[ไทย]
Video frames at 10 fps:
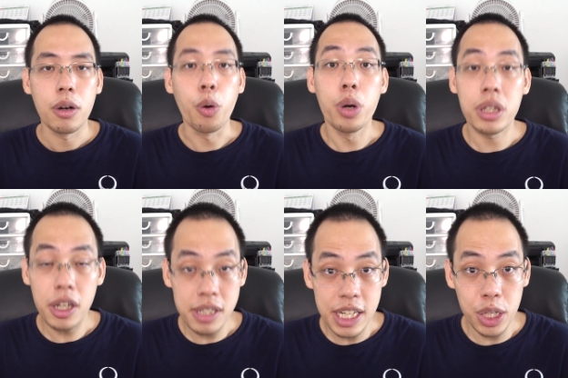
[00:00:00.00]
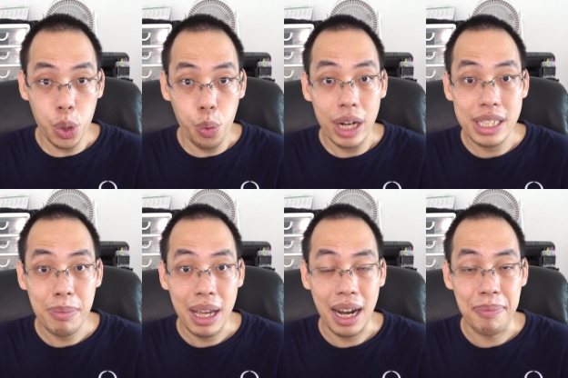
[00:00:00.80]
คุณต้องซื้อตั๋วใช่
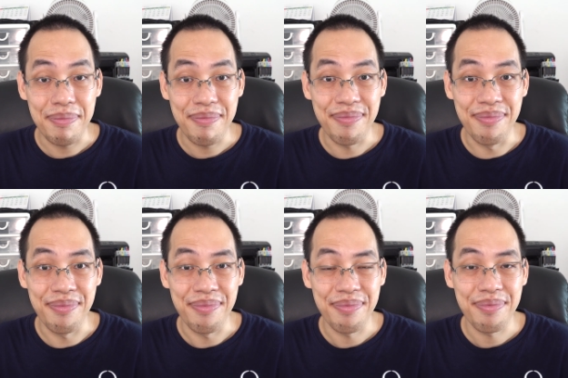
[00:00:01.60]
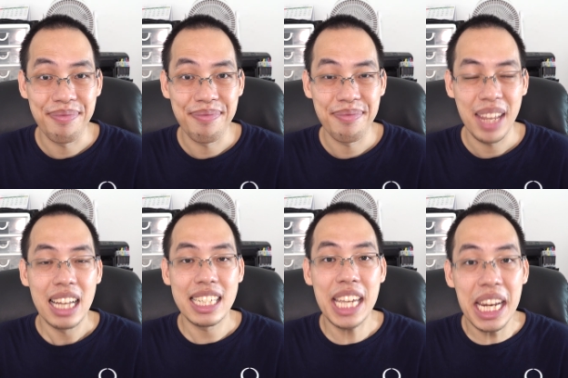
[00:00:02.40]
ไหมครับ
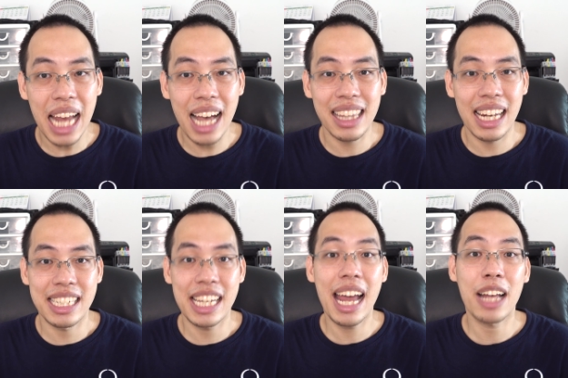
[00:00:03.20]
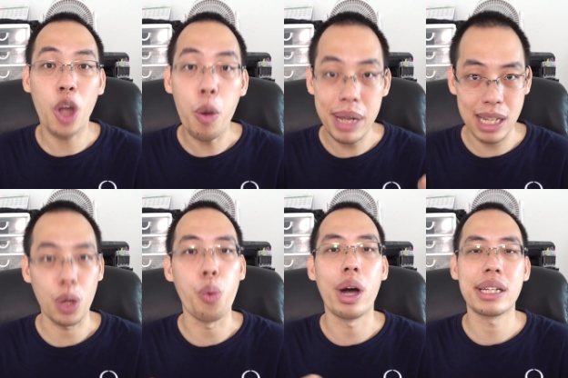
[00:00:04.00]
ที่นั่งแต่ละที่นั่งต้องมี
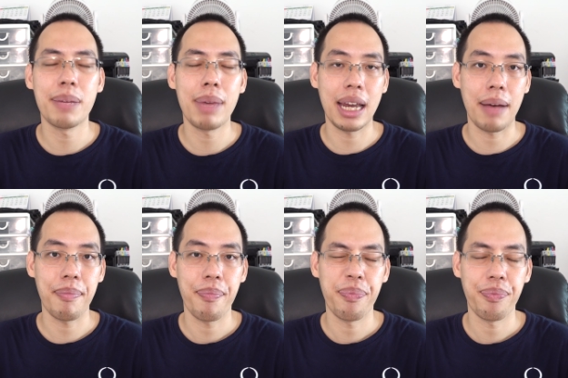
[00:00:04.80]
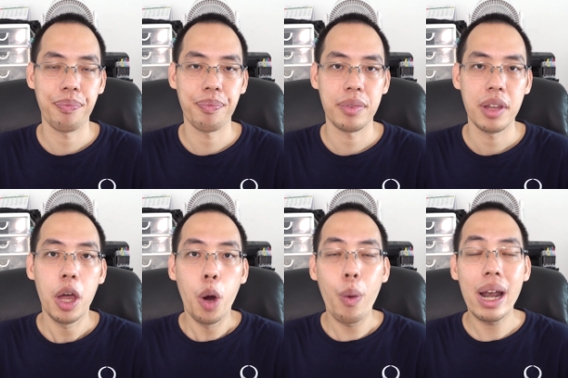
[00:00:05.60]
ตั๋วใช่ไหมครับ
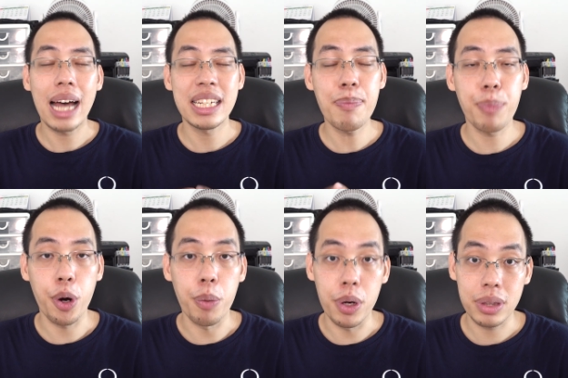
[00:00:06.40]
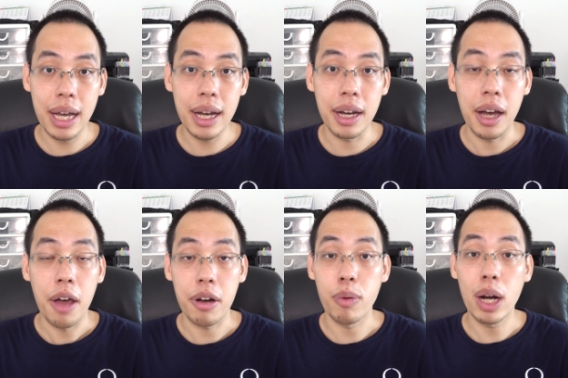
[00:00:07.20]
เวลาที่โปรโมเตอร์
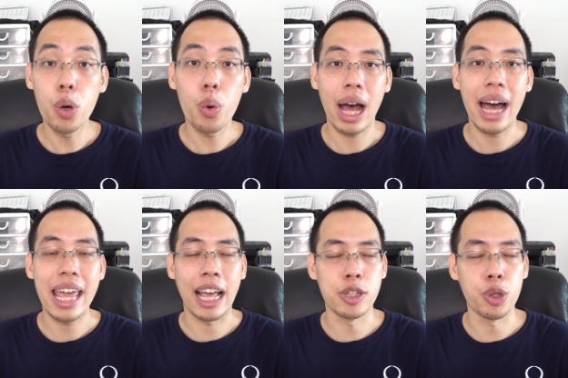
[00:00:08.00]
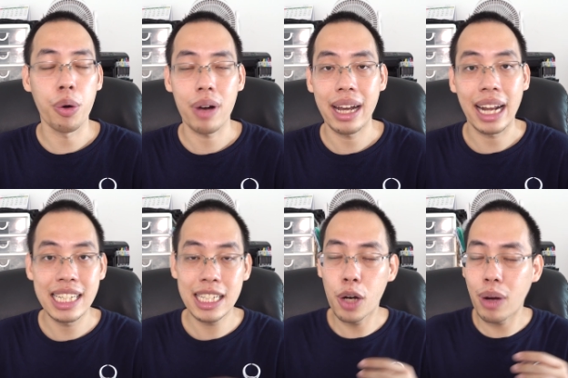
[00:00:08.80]
หรือว่าลูกค้าเอกชนรายใด
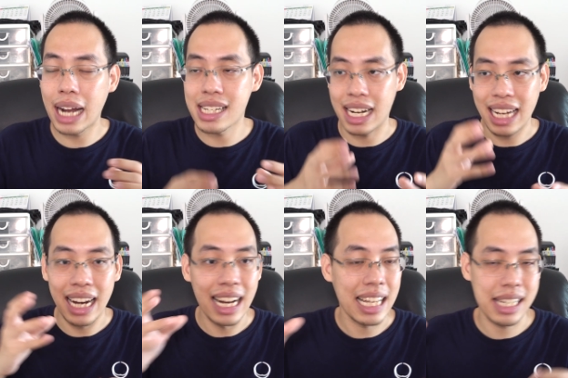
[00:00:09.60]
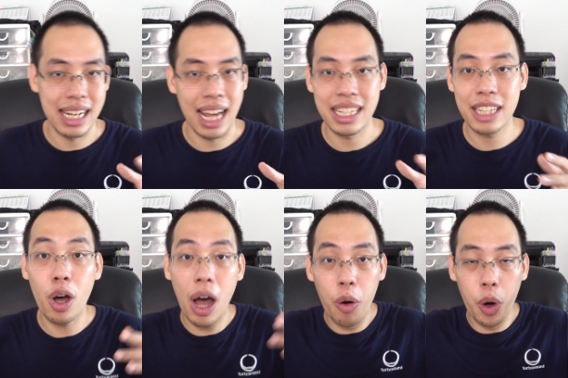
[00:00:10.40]
ที่ต้องการจัดงานในลักษณะที่ต้อ
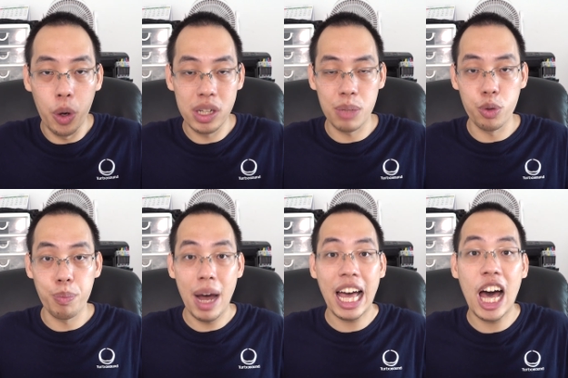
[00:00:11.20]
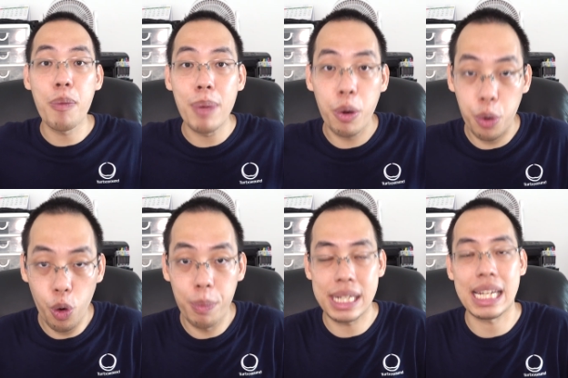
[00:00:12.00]
งเอาคนจำนวนมากเข้าไปรว
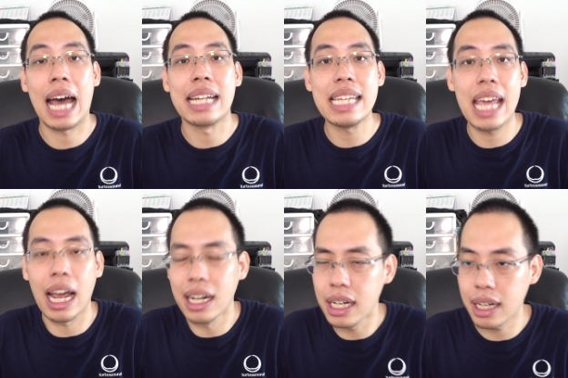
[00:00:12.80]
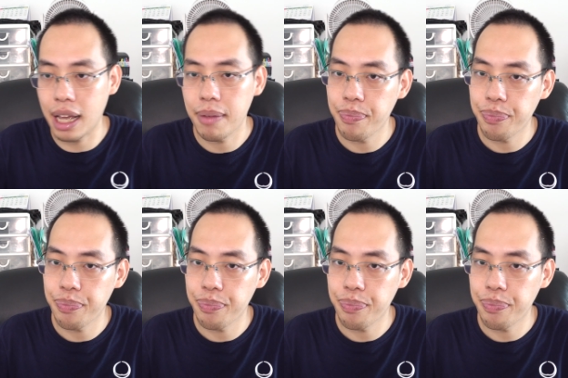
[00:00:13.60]
มในสถานที่แห่งหนึ่งเนี่ย